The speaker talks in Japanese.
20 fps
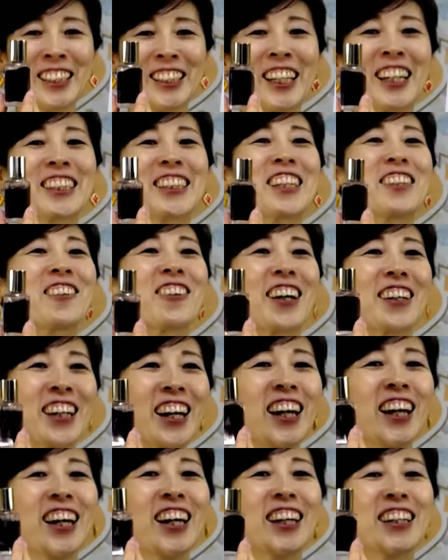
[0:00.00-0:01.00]
苦手とか
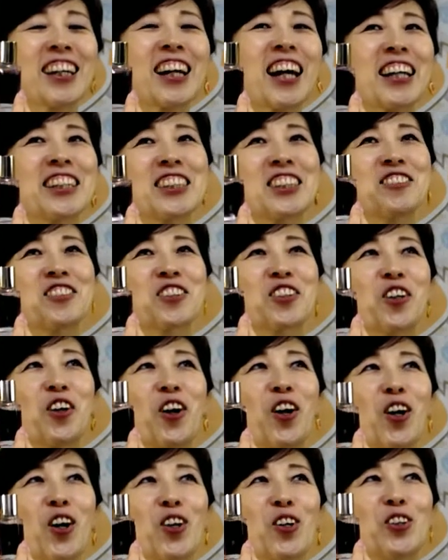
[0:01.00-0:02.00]
ね、なんかいつも
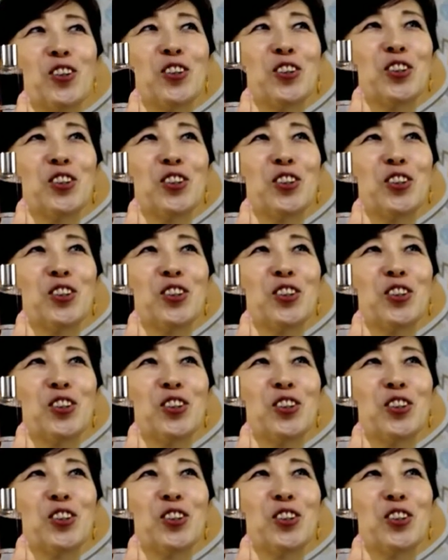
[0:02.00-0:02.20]
こう